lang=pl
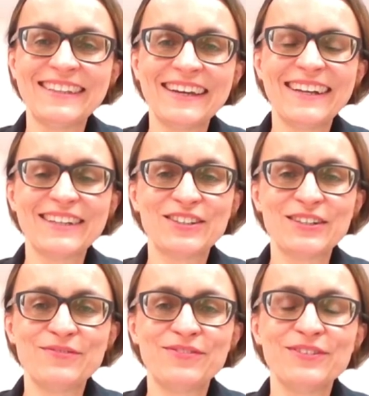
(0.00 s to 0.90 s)
taka,
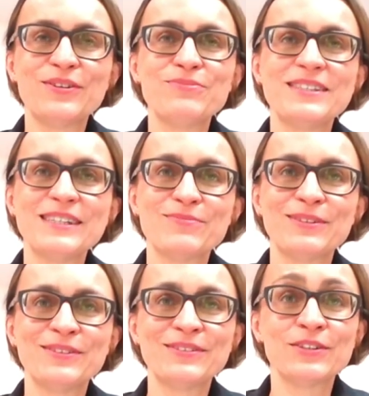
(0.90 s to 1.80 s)
że w komisjach
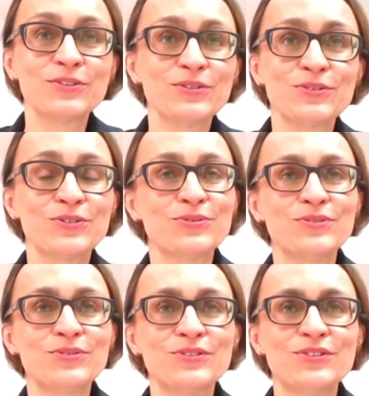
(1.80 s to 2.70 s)
będą zasiądą żo
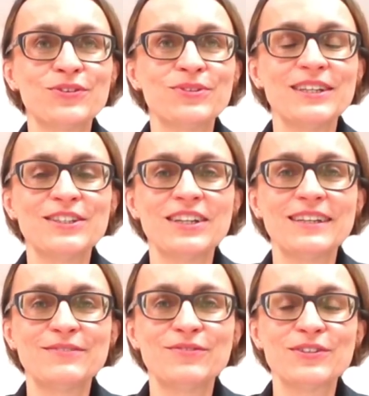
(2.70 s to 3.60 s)

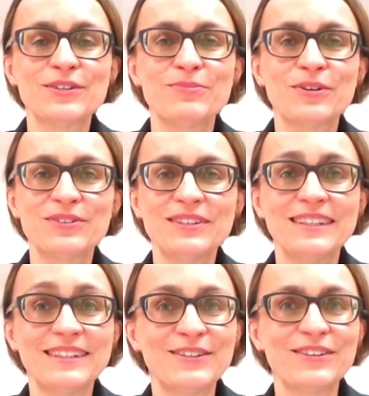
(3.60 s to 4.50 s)
żołnierze Wojsk Obrony
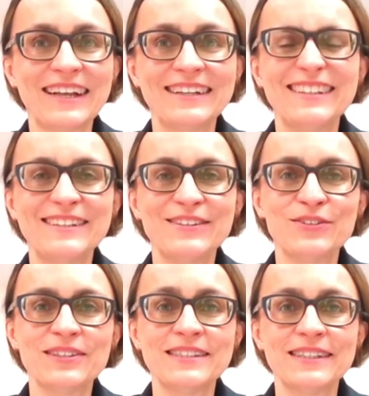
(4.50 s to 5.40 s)
Terytorialnej, no
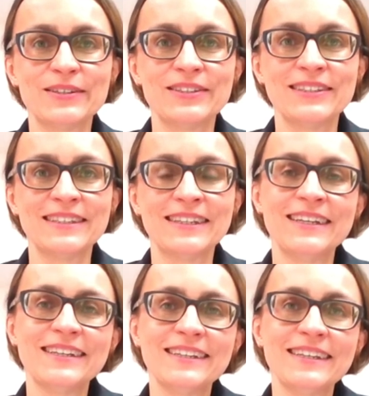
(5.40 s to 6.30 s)
to jest jakaś
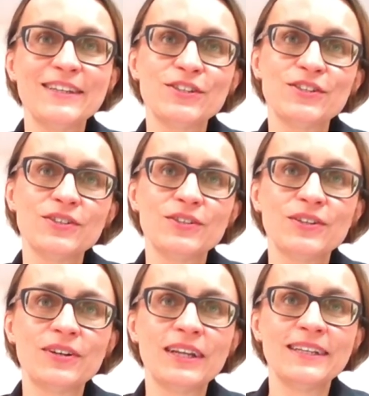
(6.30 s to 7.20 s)
jakieś e,
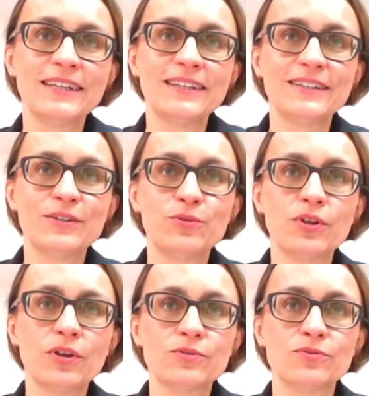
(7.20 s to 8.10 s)
kolejne
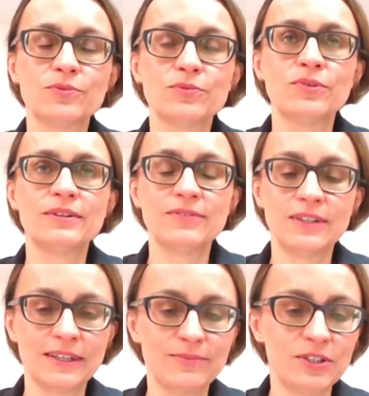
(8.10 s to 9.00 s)
kuriozum, które
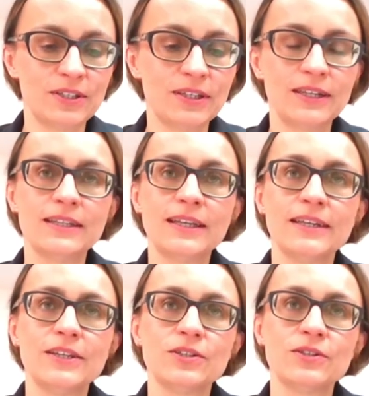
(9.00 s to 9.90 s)
wydaje mi się nie
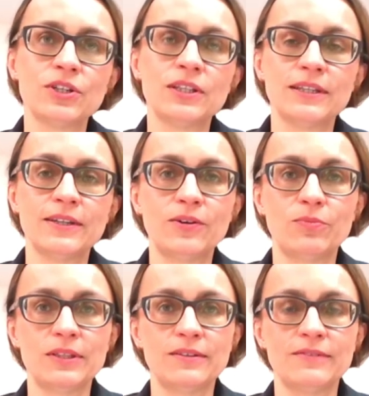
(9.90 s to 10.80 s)
nadaje się do żadnego
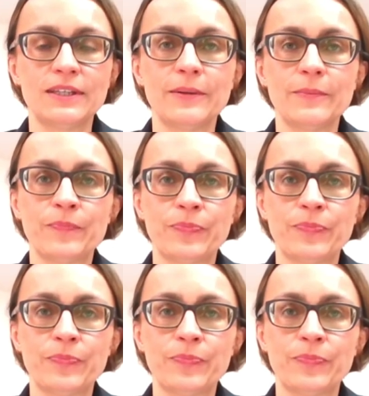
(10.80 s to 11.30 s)
komentowania.